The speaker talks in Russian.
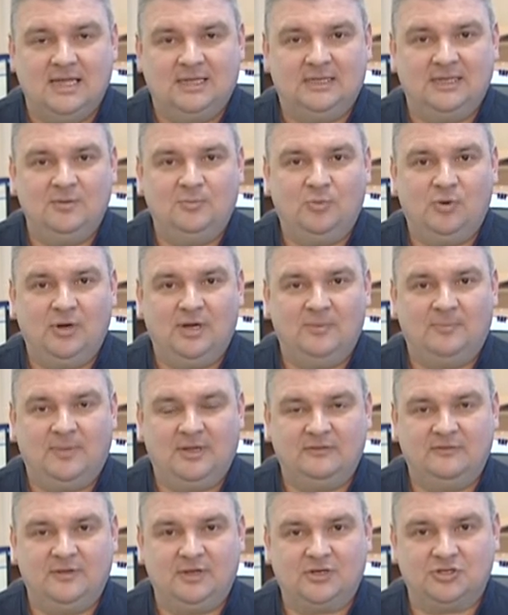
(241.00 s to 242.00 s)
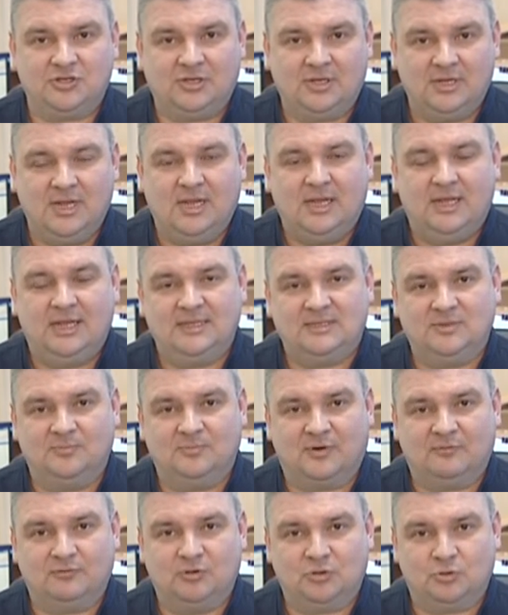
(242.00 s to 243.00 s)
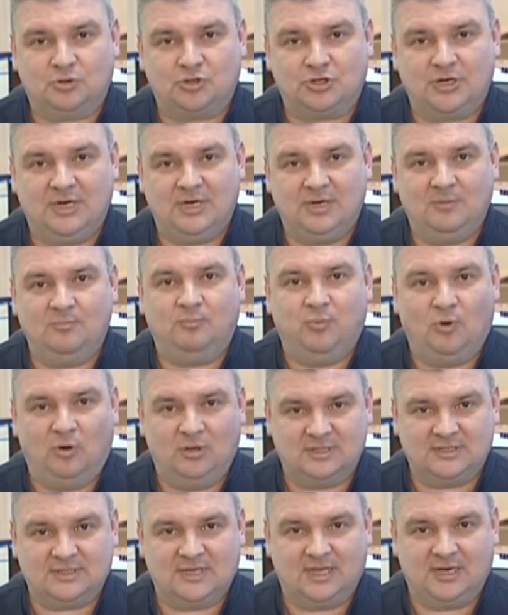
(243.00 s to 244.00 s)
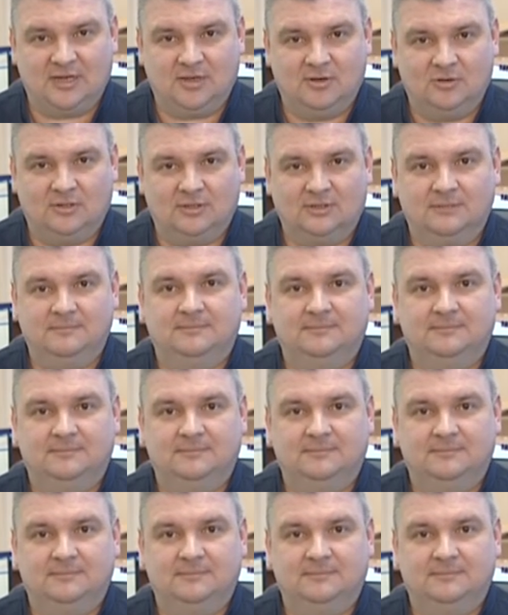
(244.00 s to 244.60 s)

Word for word: Наиболее подвержен этим правонарушениям Полоцкий регион.